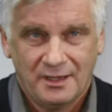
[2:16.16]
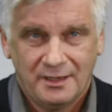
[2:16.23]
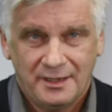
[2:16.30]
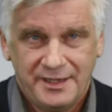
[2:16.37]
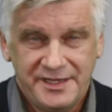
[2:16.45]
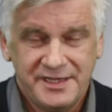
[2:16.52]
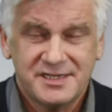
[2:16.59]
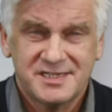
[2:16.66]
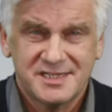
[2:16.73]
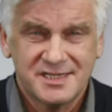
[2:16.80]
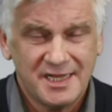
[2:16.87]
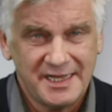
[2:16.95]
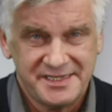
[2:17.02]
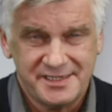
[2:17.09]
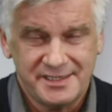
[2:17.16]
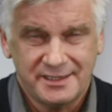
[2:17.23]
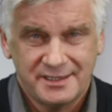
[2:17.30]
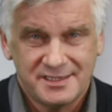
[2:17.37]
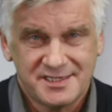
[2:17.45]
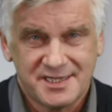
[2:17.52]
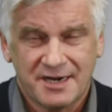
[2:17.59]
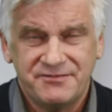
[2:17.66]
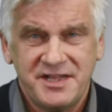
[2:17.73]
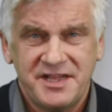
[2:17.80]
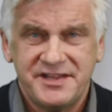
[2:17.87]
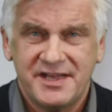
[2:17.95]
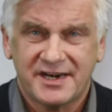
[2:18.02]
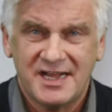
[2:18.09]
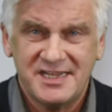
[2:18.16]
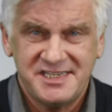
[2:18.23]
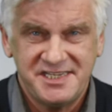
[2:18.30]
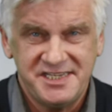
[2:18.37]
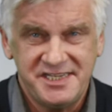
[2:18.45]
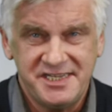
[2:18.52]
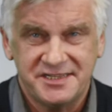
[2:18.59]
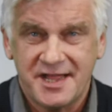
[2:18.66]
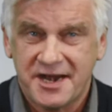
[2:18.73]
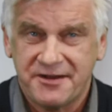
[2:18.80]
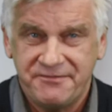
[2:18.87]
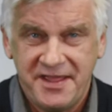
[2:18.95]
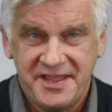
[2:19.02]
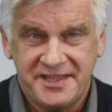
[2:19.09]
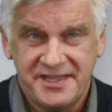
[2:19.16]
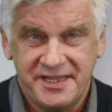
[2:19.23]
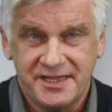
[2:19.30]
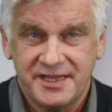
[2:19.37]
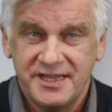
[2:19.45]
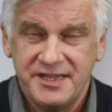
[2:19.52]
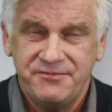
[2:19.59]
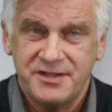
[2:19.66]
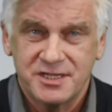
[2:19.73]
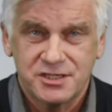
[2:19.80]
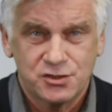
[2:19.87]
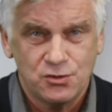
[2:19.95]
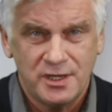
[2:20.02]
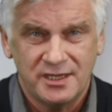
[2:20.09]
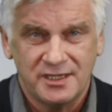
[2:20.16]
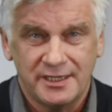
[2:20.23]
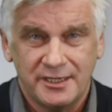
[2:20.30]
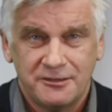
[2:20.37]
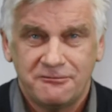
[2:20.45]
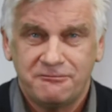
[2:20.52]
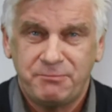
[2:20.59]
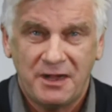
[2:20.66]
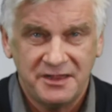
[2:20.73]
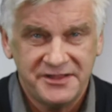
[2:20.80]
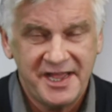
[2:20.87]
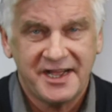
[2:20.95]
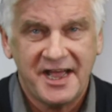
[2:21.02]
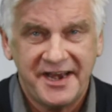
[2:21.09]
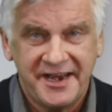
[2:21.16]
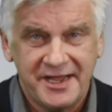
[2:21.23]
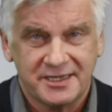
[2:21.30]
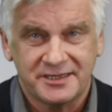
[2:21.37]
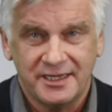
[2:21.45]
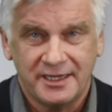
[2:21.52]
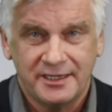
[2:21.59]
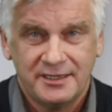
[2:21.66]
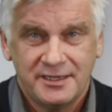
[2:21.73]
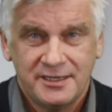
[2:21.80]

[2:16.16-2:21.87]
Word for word: И, кстати, сравнение России, Норвегии и Венесуэлы вполне корректно.